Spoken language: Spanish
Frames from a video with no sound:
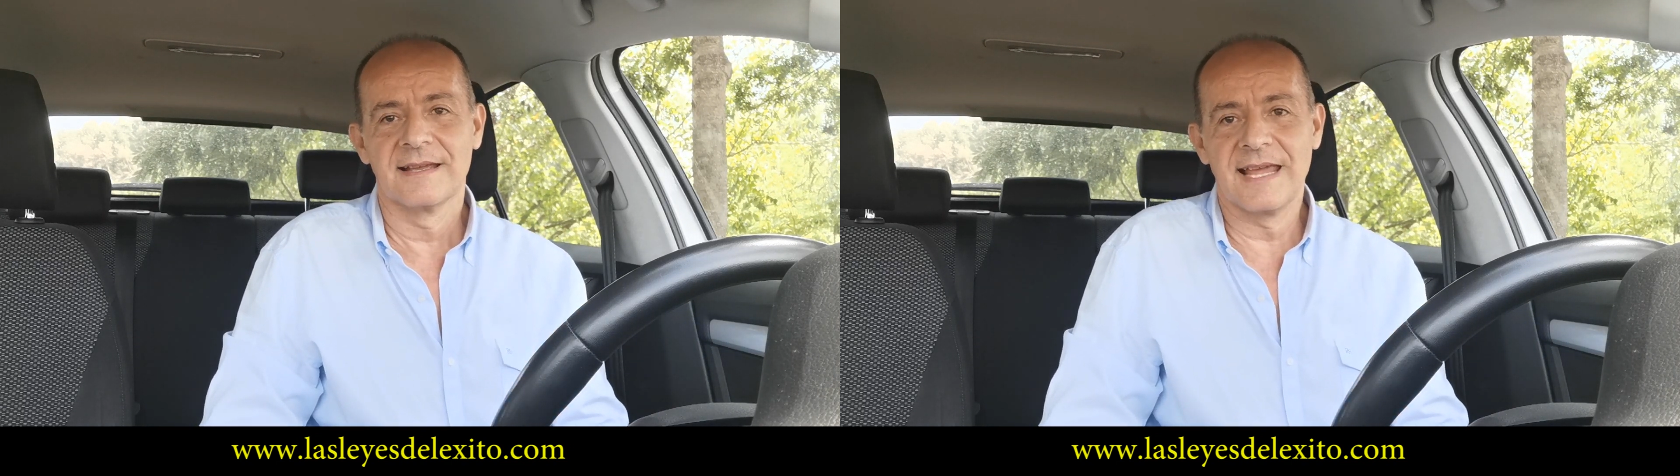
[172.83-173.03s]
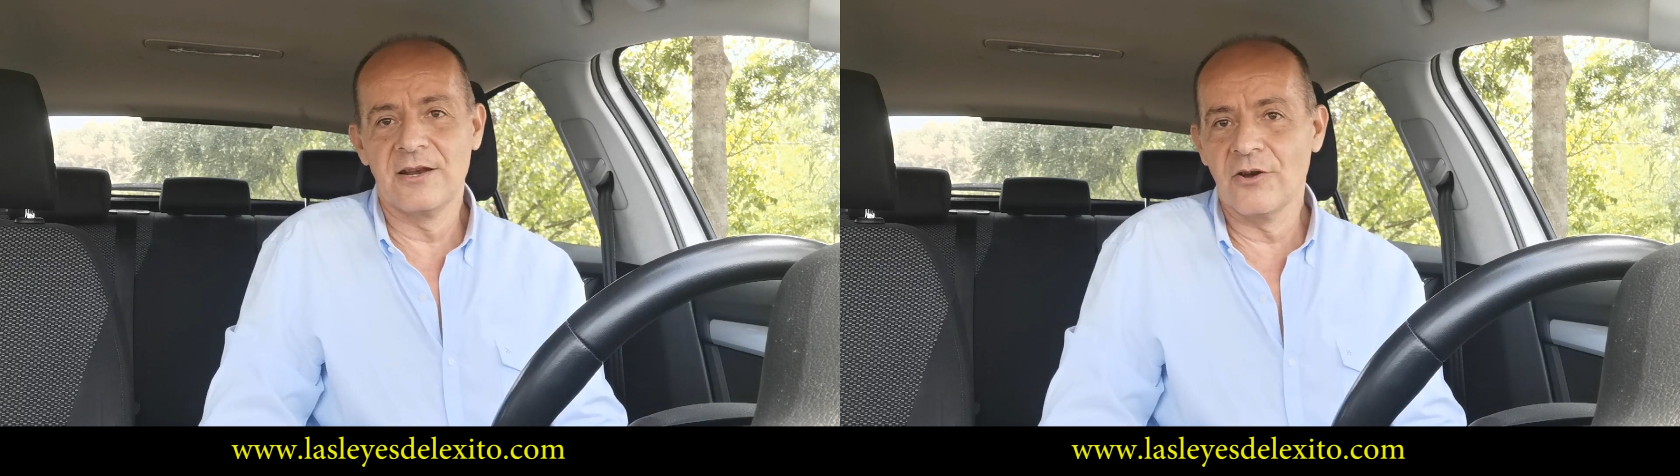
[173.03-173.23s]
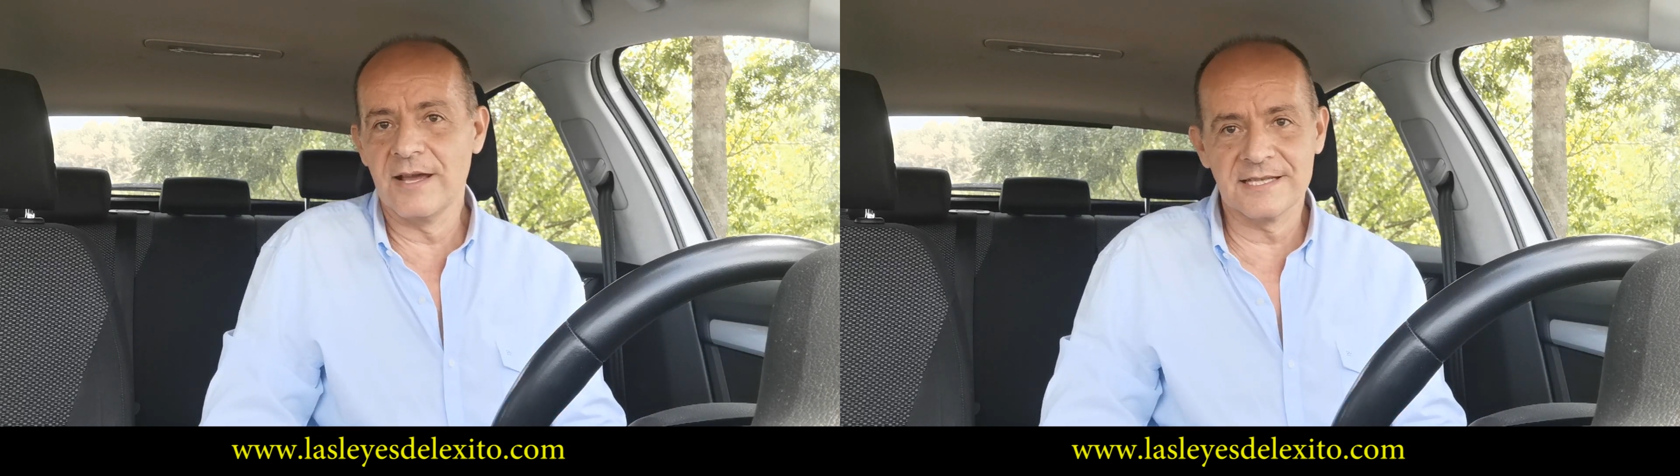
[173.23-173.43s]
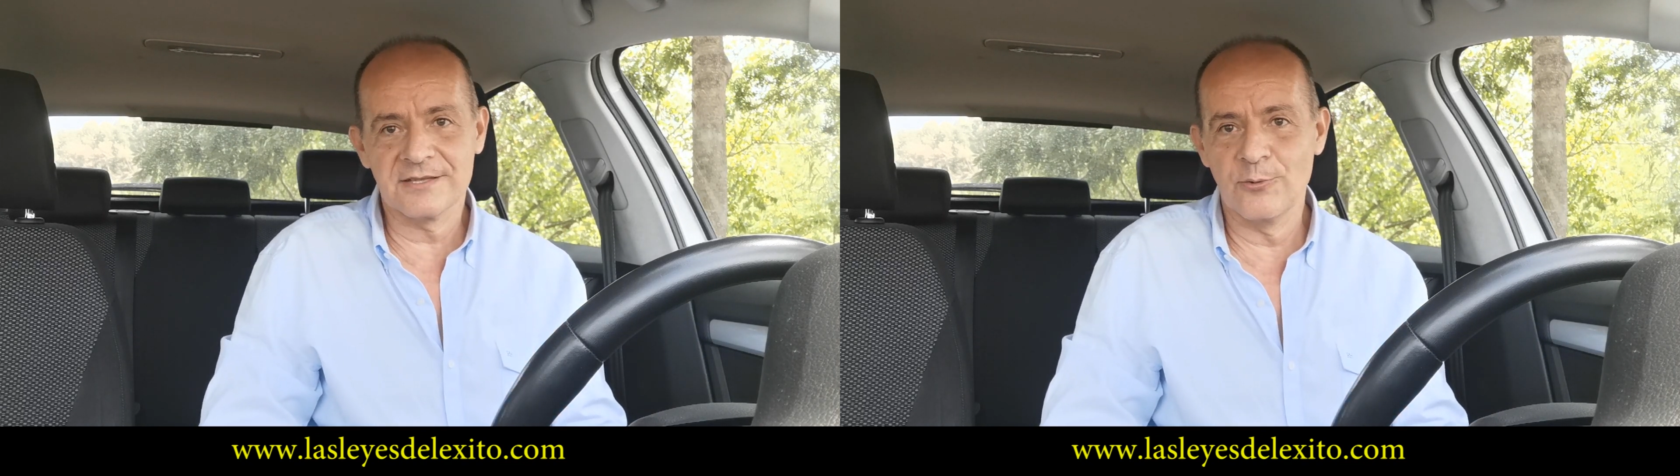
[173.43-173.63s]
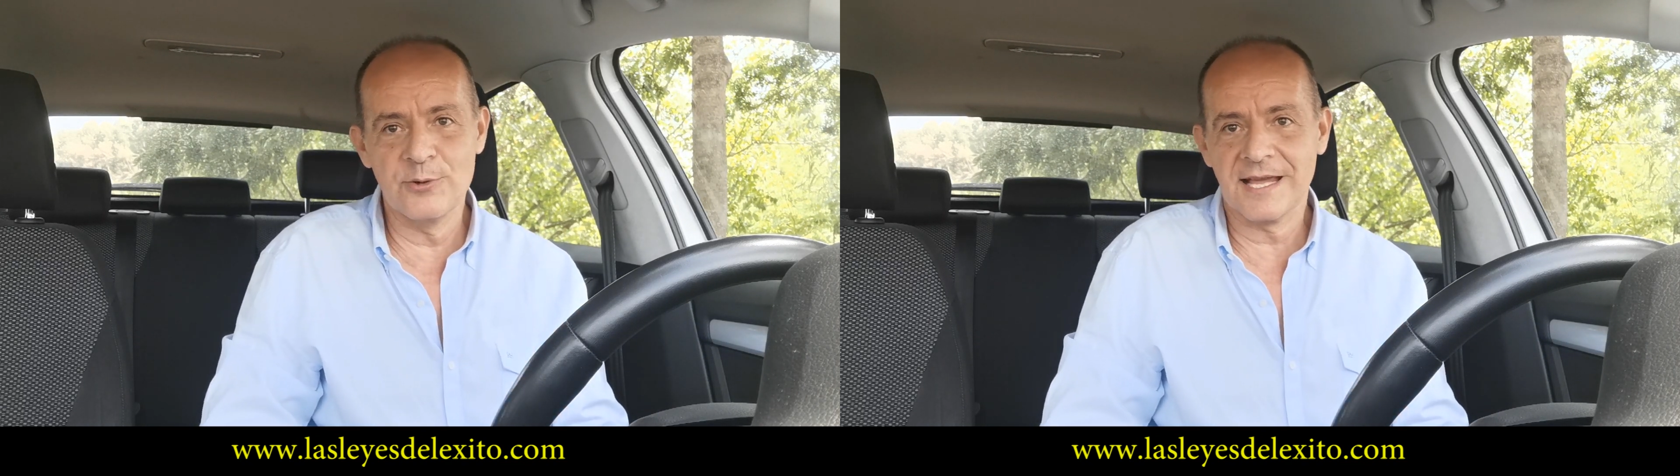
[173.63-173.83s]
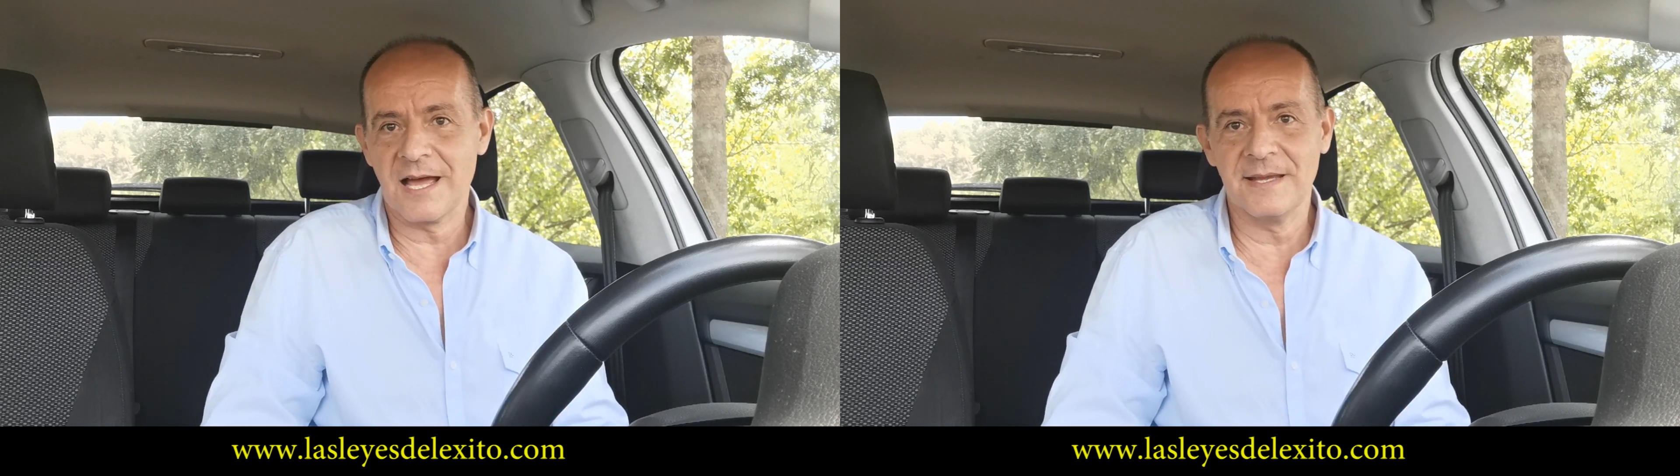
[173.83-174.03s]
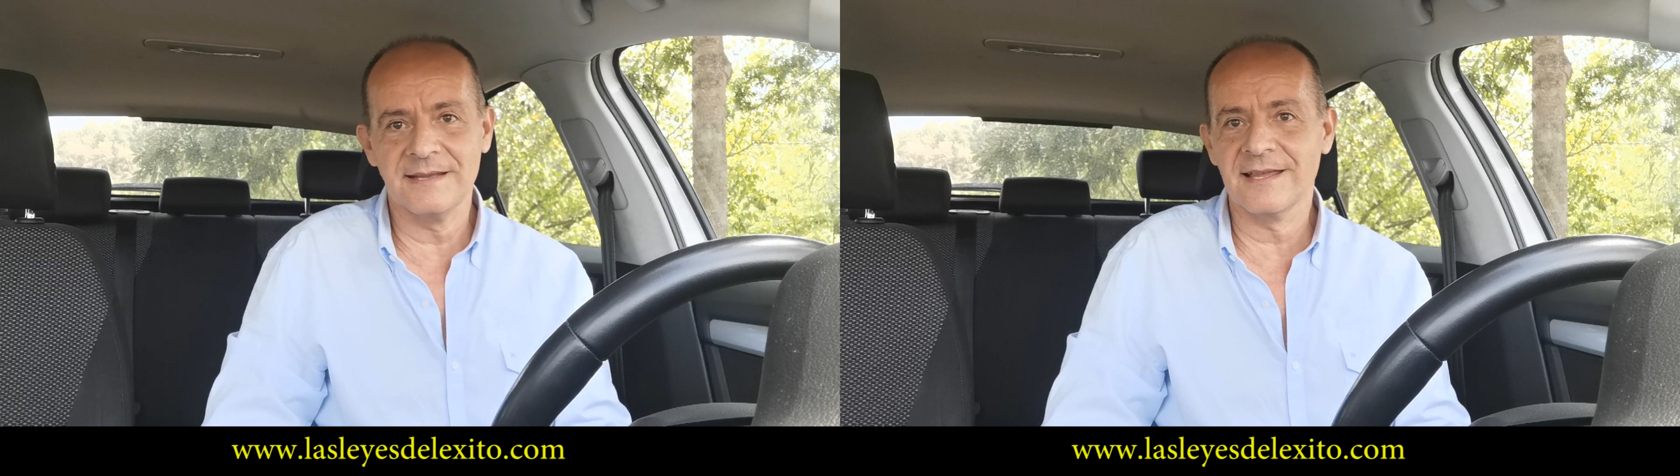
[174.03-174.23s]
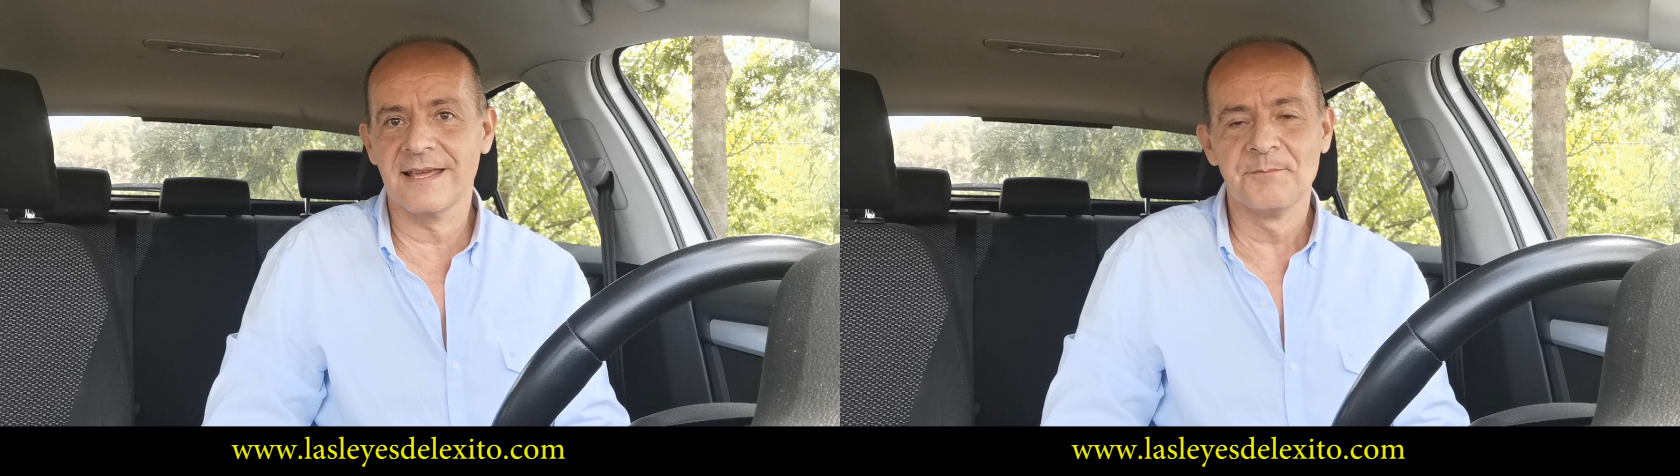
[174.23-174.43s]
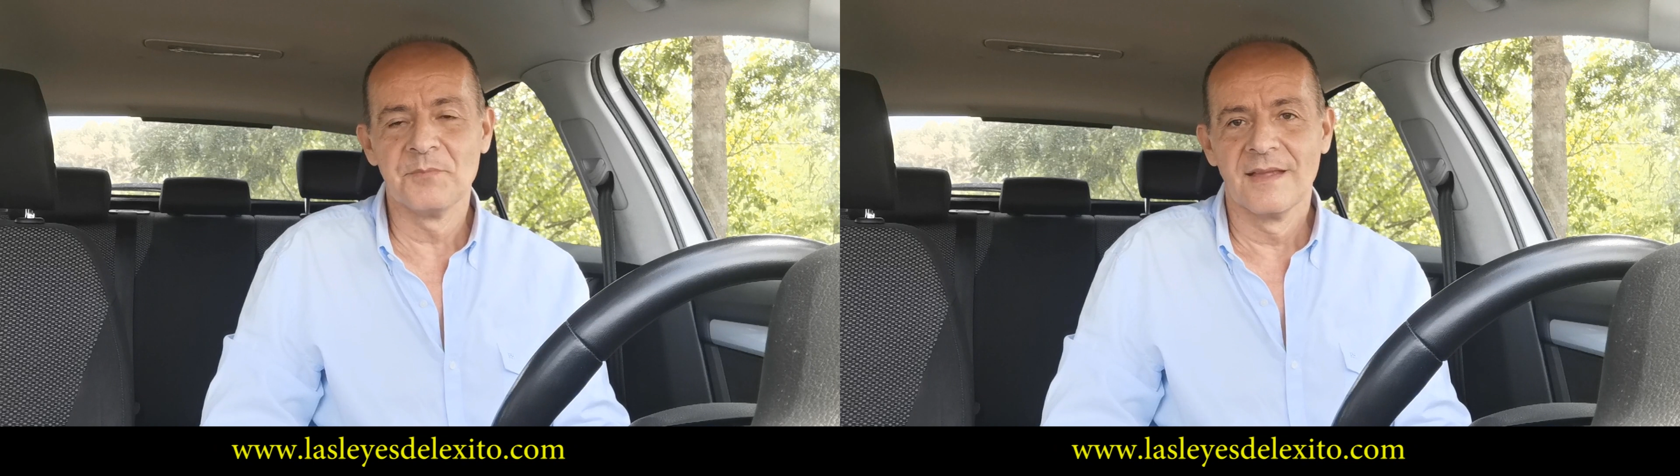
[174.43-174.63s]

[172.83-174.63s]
que no es únicamente